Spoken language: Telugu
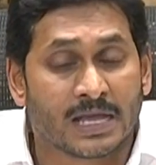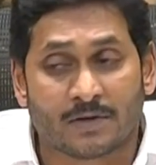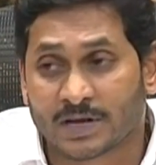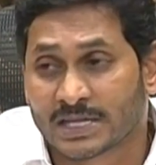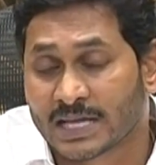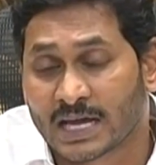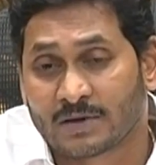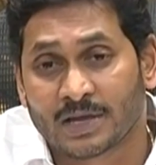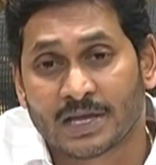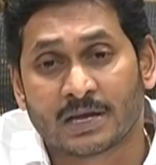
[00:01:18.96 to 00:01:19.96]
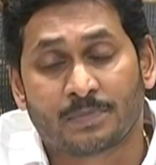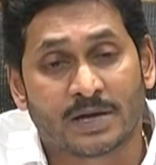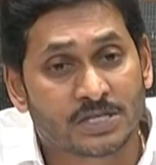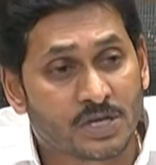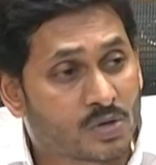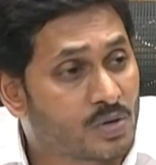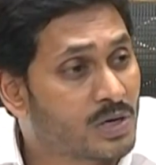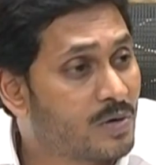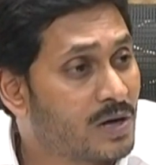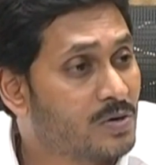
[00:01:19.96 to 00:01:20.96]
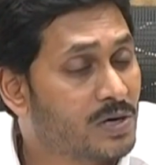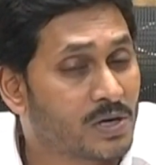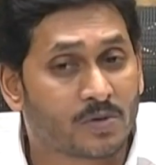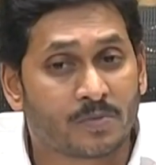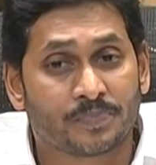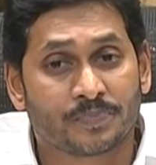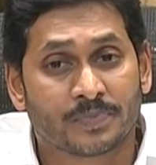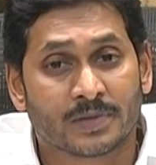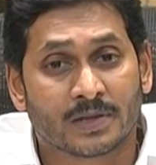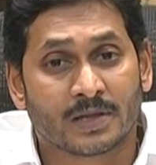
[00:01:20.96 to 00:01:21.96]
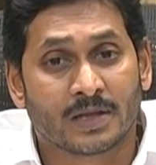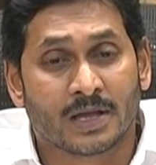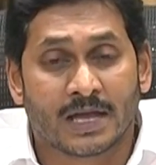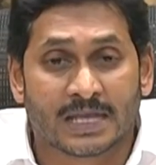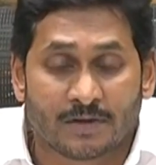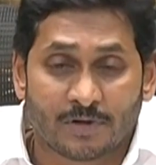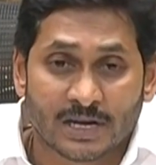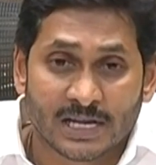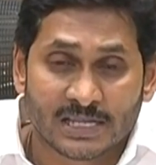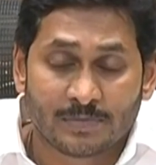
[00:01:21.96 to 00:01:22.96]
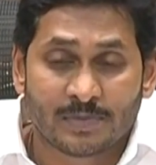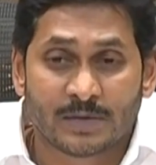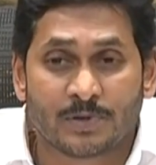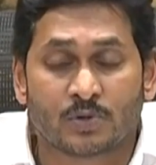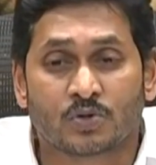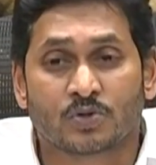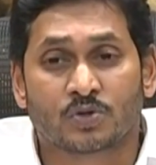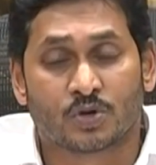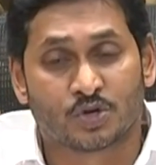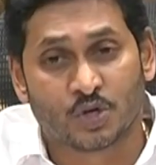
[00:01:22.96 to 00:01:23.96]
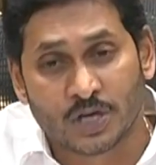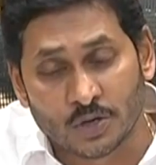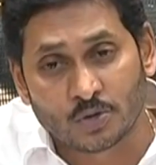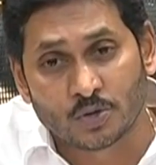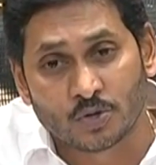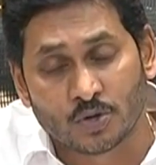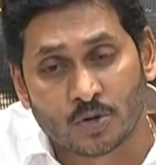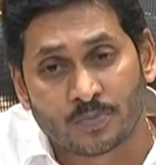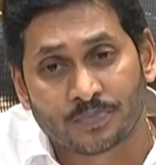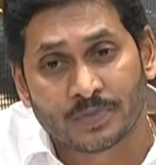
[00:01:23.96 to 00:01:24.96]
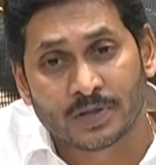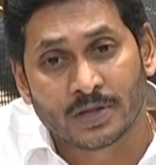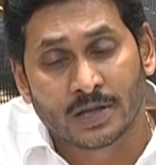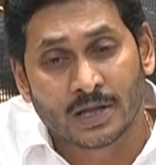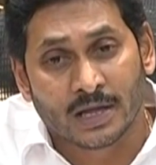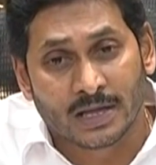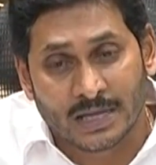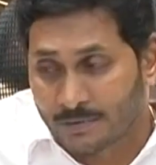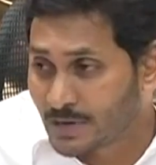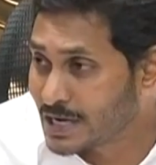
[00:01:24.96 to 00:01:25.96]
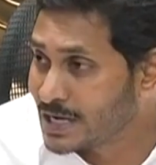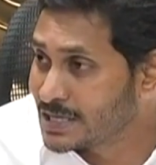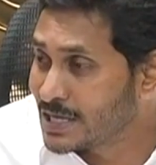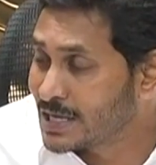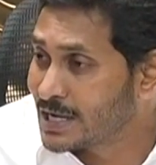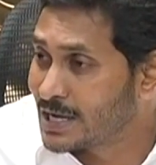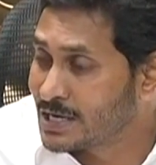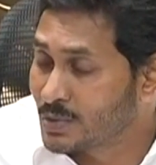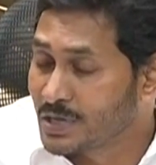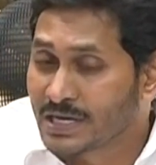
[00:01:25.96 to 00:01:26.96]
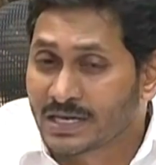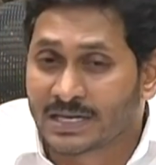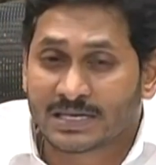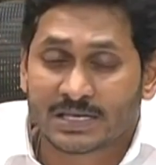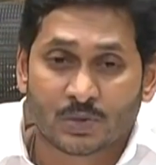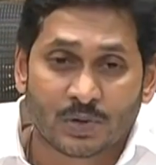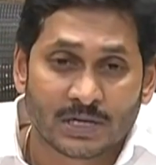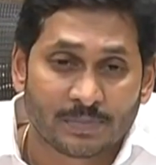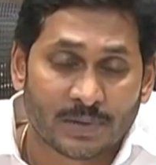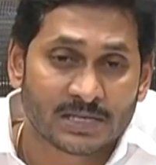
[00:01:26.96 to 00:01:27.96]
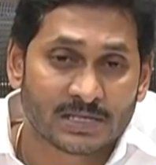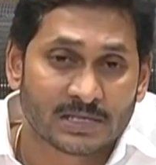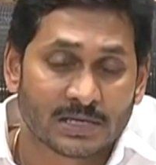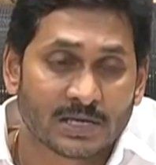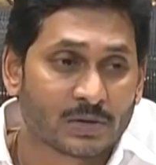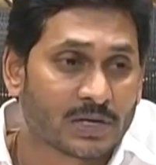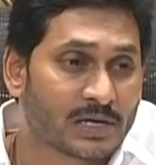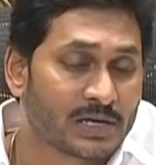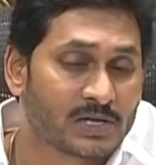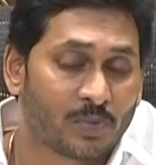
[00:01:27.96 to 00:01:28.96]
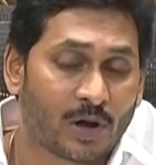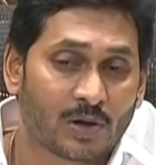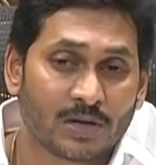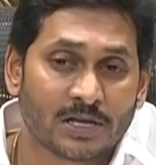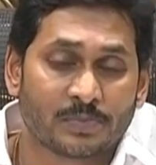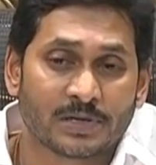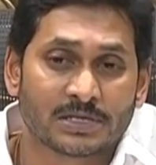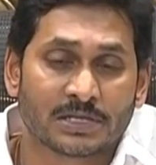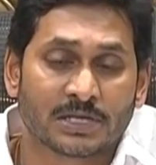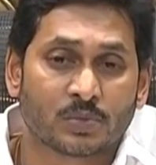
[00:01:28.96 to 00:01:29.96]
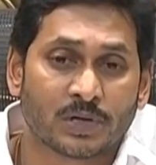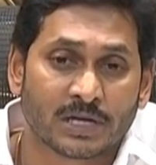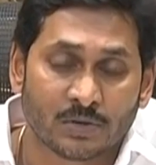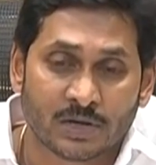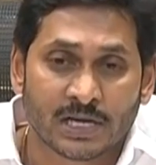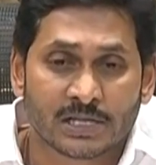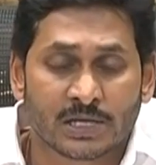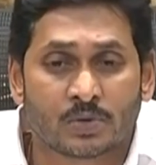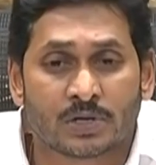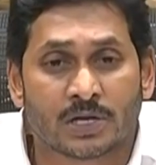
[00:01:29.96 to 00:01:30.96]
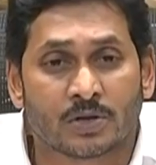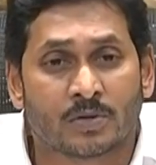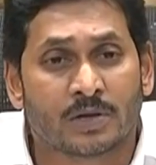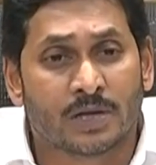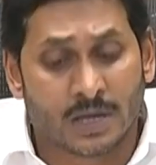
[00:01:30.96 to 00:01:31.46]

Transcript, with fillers: ఎవరైతే అరవై ఏళ్ళ పైచిలుకున్న వాళ్ళు ఉన్నారో ఎవరికైతే బీపీ ఉంటుందో షుగర్ ఉంటుందో ఎవరికైతే ఇంకా ఇటువంటి కిడ్నీస్ ఇటువంటి పరిస్థితి కిడ్నీస్ బాగోలేని పరిస్థితి ఇటువంటి ఎవరికైతే ఉంటాయో